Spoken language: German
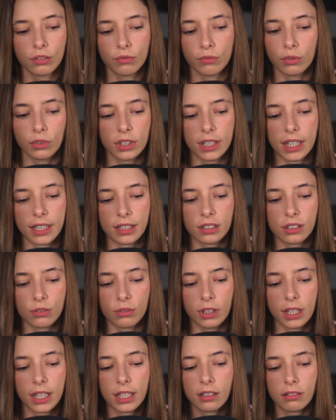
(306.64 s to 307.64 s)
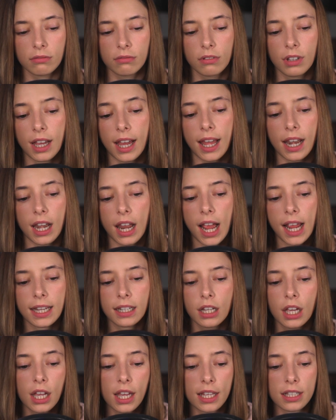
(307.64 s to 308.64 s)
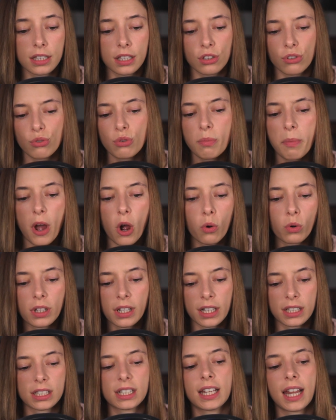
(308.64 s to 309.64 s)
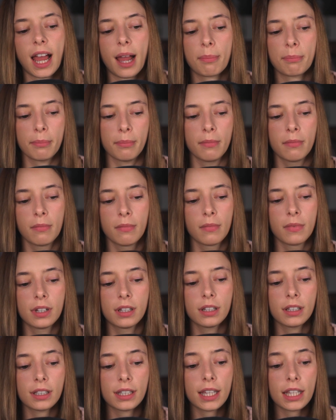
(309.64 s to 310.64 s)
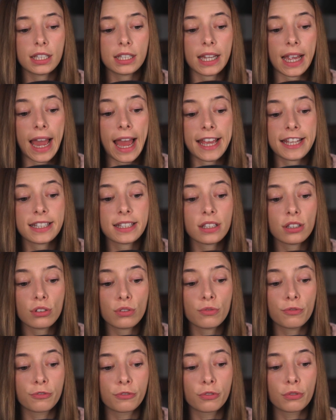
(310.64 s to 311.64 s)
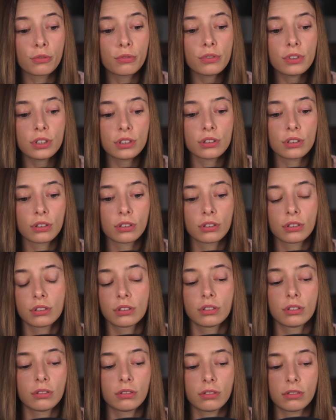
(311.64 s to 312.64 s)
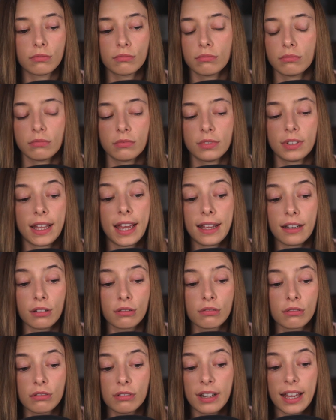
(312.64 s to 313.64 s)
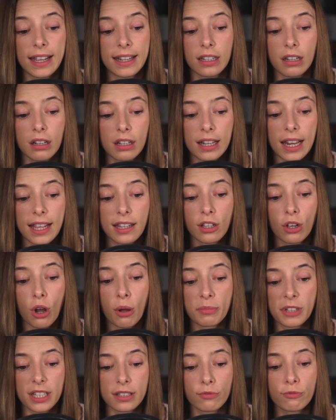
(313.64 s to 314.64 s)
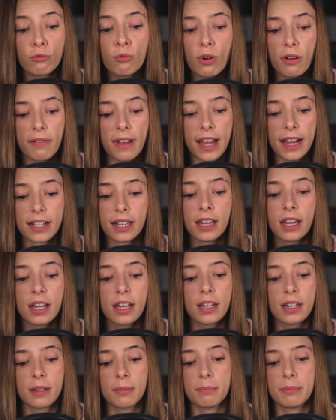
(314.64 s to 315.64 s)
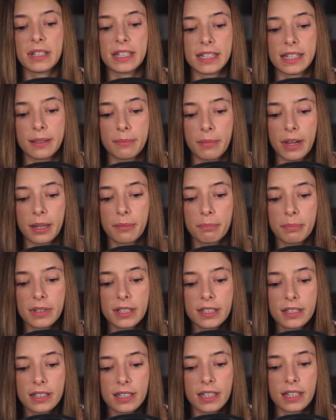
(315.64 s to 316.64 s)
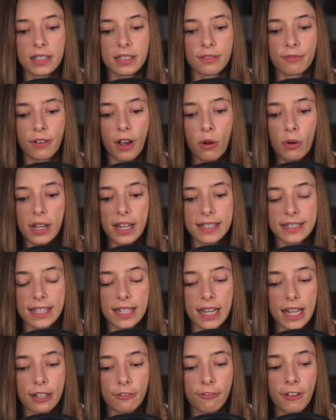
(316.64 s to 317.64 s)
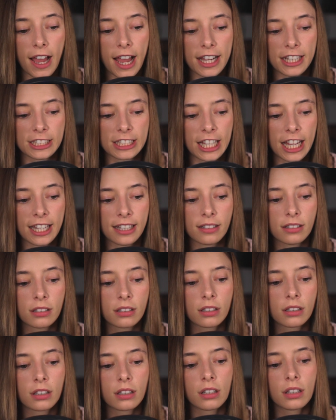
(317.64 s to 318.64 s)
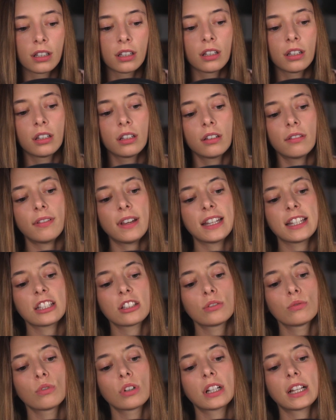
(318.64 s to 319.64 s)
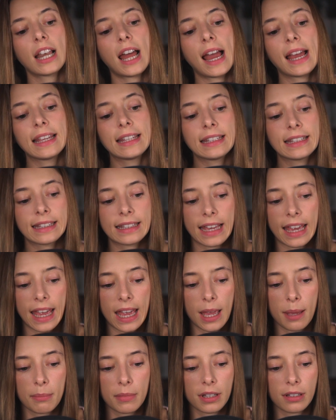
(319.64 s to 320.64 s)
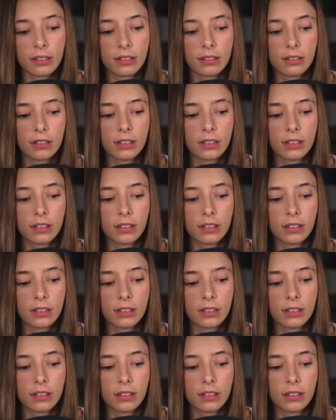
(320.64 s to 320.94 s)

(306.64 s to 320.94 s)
Wo denkst du hin? Allein, es sind über hundert Knaben. Geht die Reise zu Fuß? Nein, nein, gleich kommt das Fuhrwerk, mit dem man bis ins Faulenzerland fahren kann. Wenn es nur gleich käme.